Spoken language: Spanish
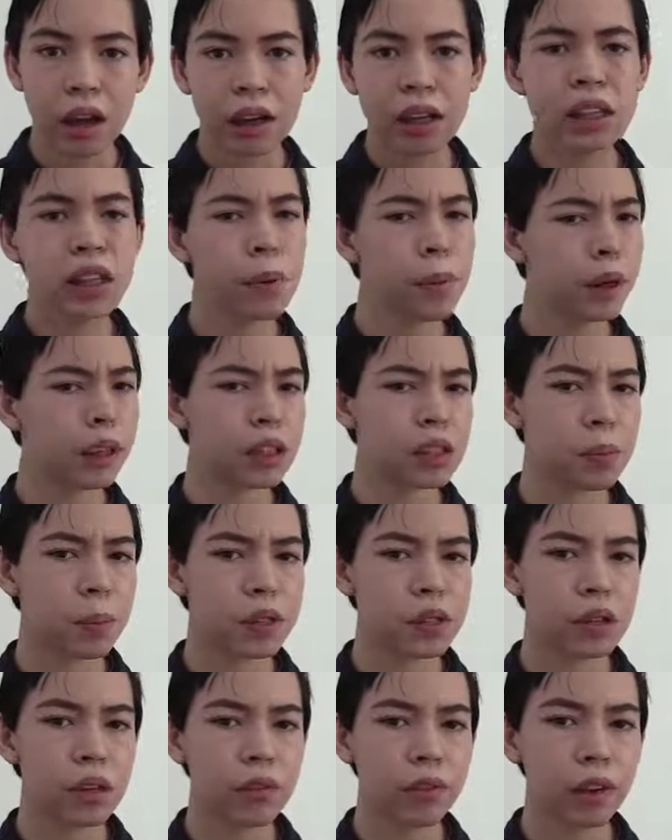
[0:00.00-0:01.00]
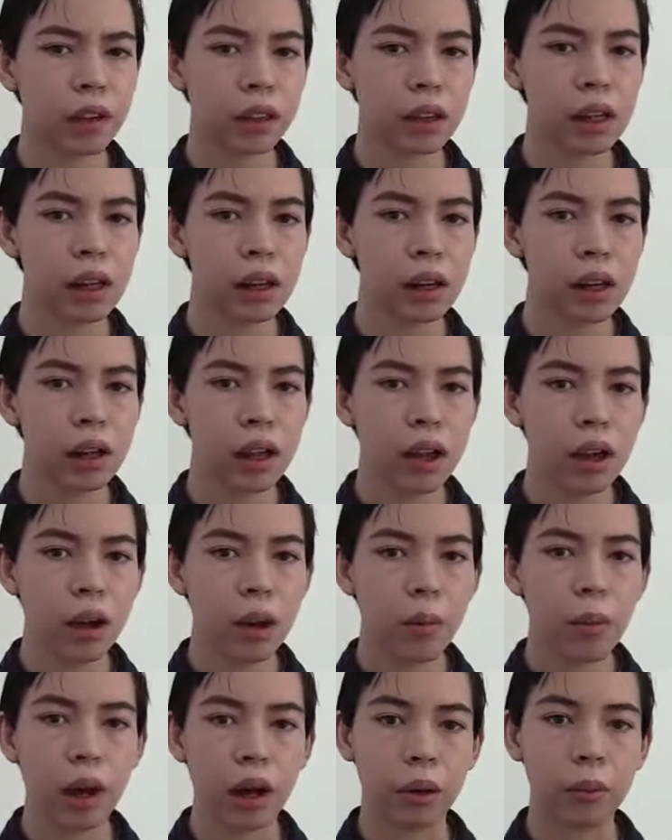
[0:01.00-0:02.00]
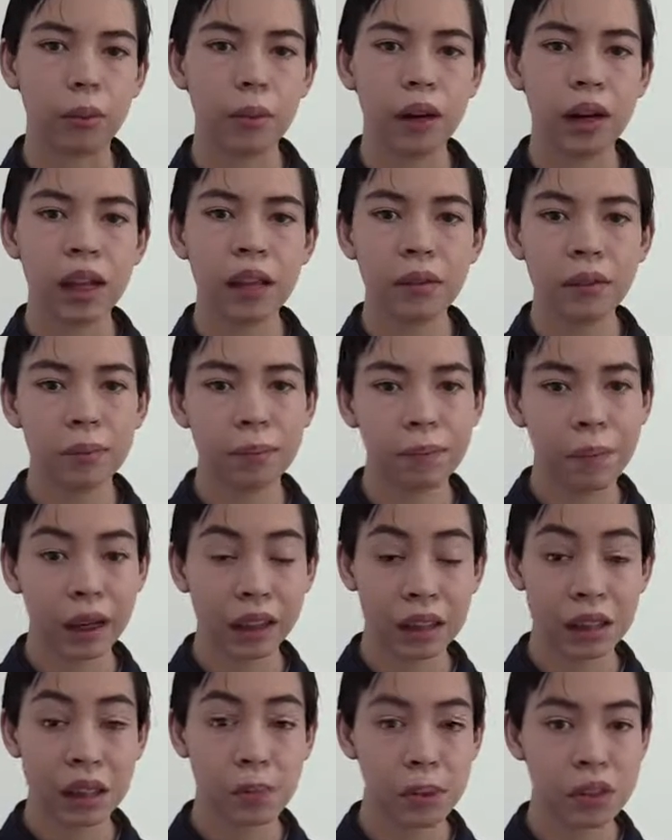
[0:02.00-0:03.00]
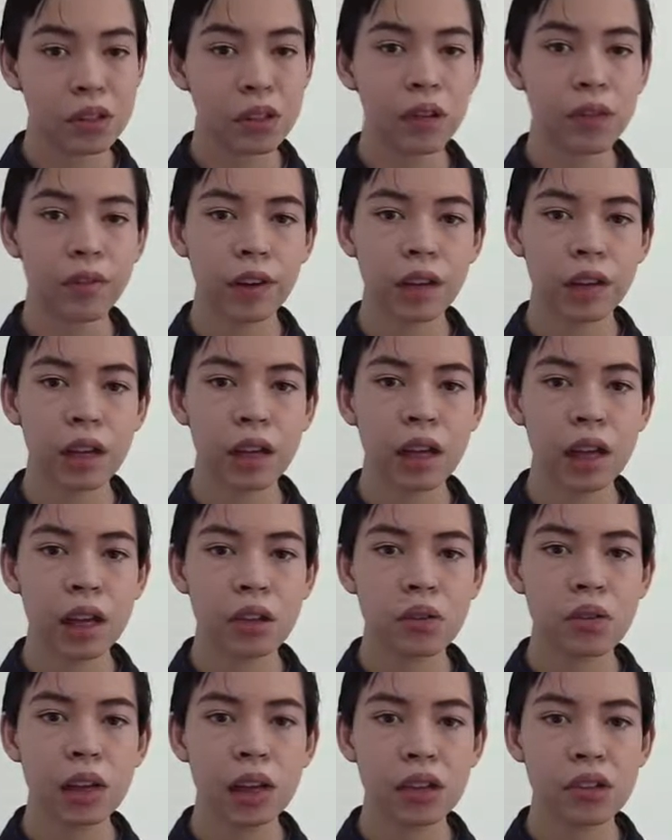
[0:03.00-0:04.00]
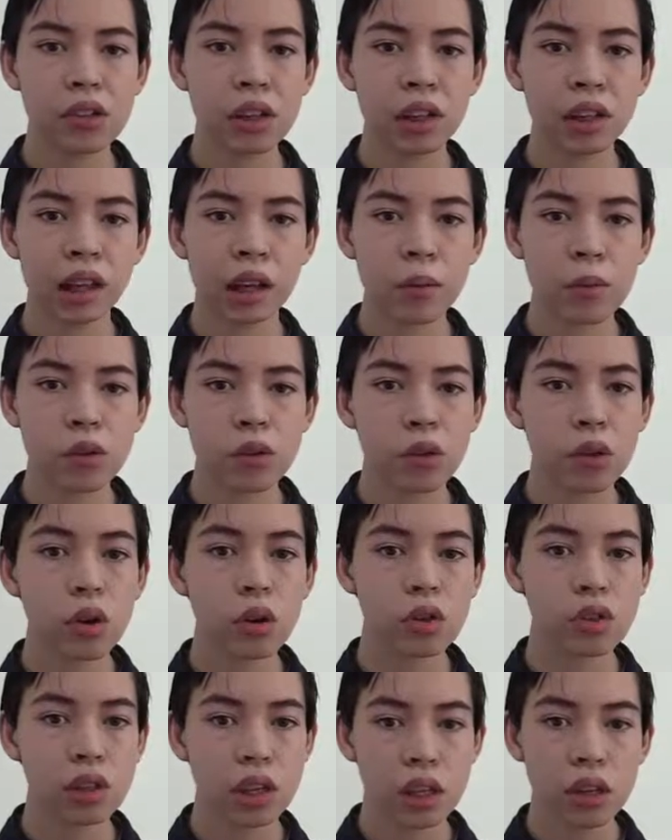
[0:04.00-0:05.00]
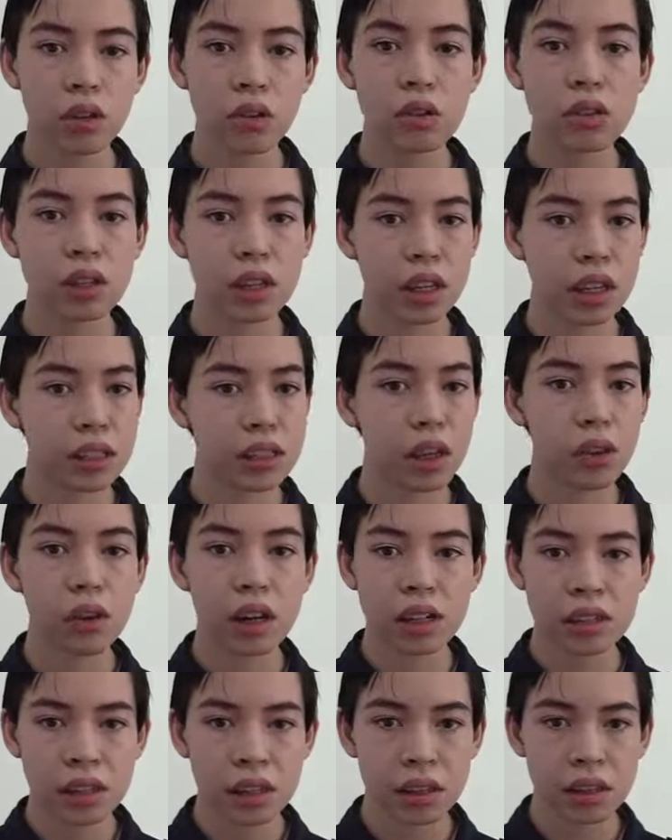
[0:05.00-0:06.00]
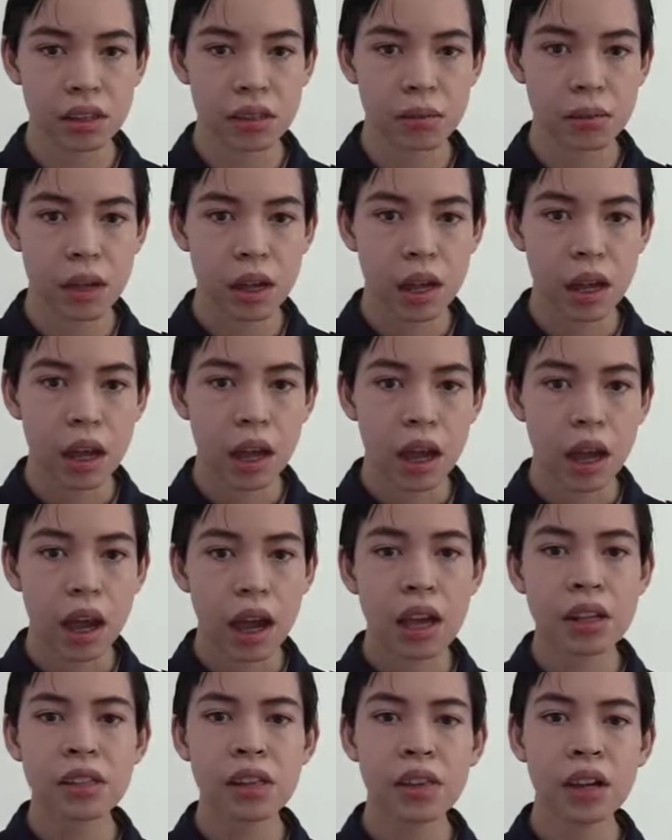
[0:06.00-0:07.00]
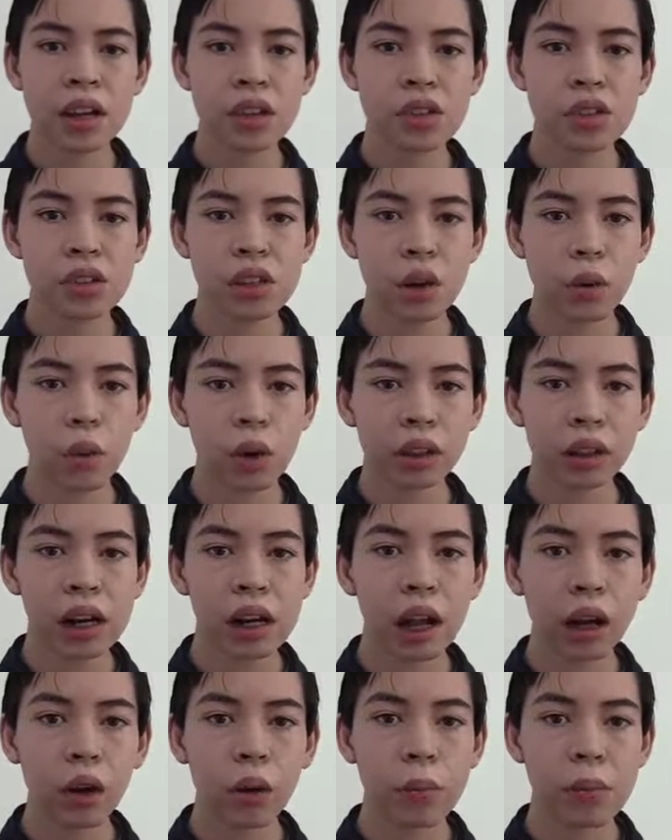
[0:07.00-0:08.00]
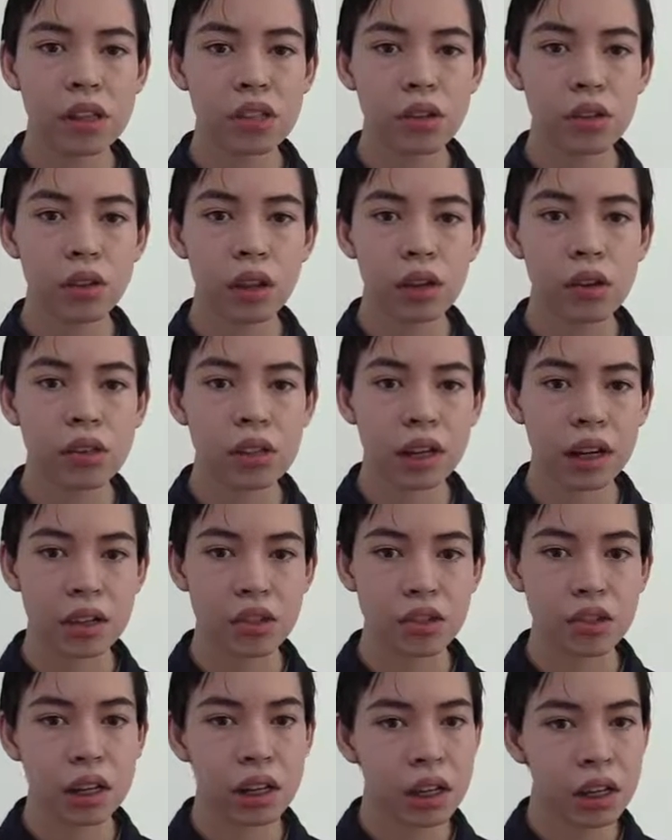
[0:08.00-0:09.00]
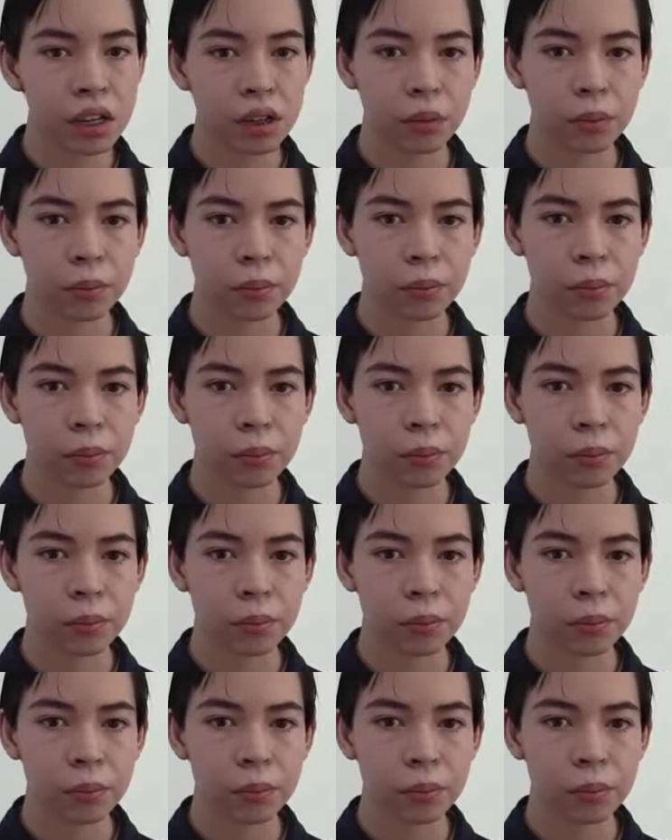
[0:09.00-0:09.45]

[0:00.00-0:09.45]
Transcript: ¿Qué es la participación infantil? Bueno, la participación infantil es un derecho que tenemos todos los niños, niñas y adolescentes. Este derecho se encuentra en la Convención de los Derechos del Niño,